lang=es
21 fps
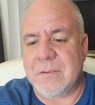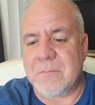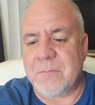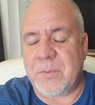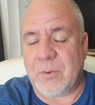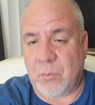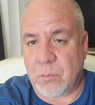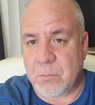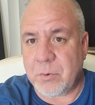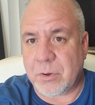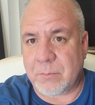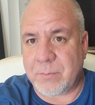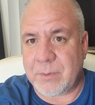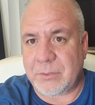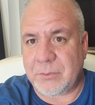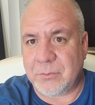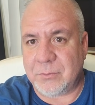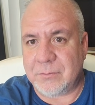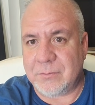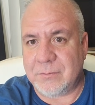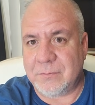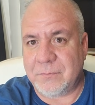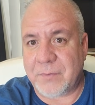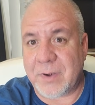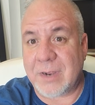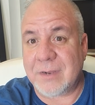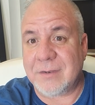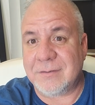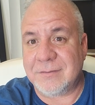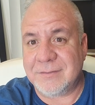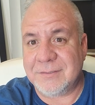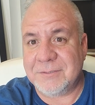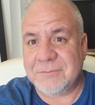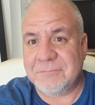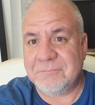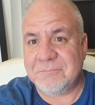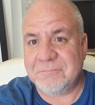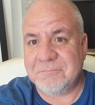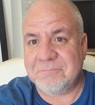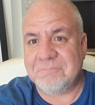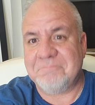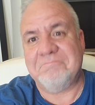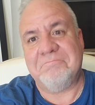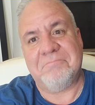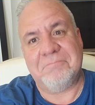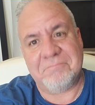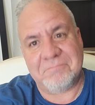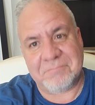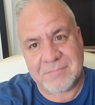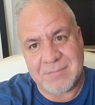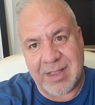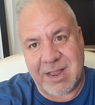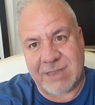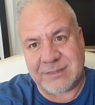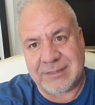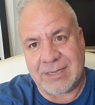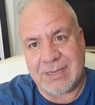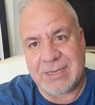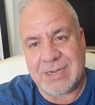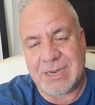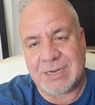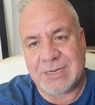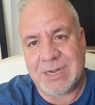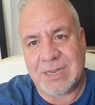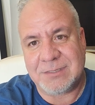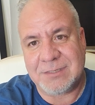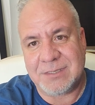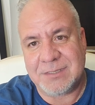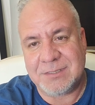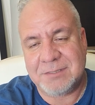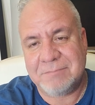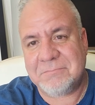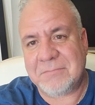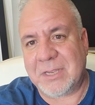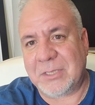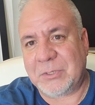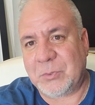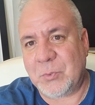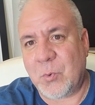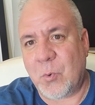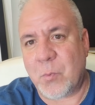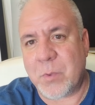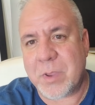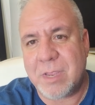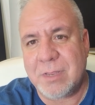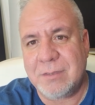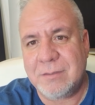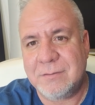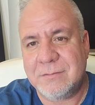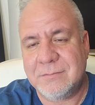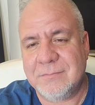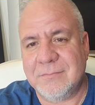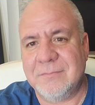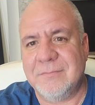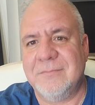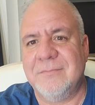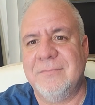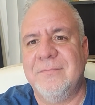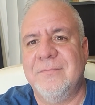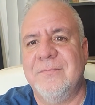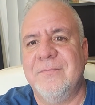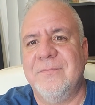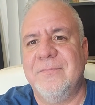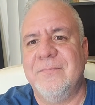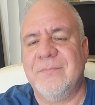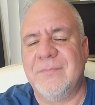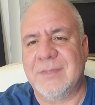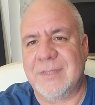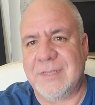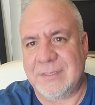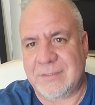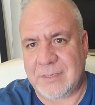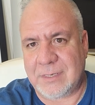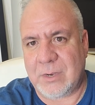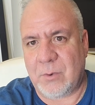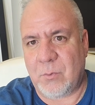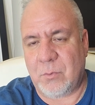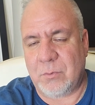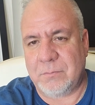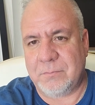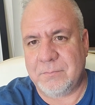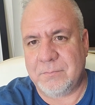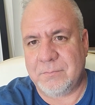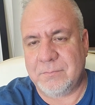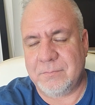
Pero vuelvo y repito, Fran, hasta aquí las clases, estuvo bien y se acabó.